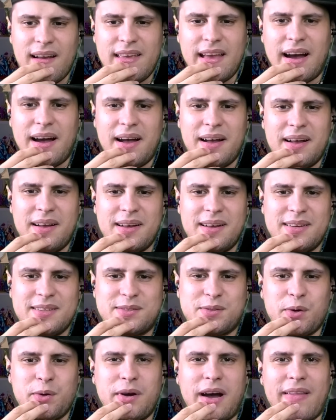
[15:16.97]
いや、
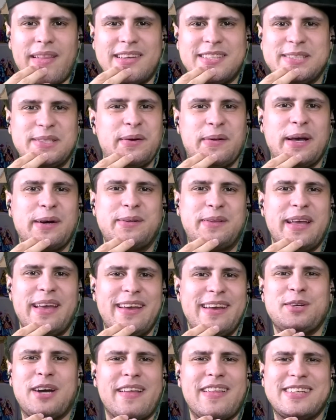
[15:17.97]
そういう話ではなくて、
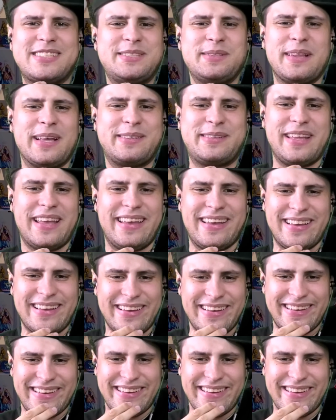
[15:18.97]
そういう話ではなくて。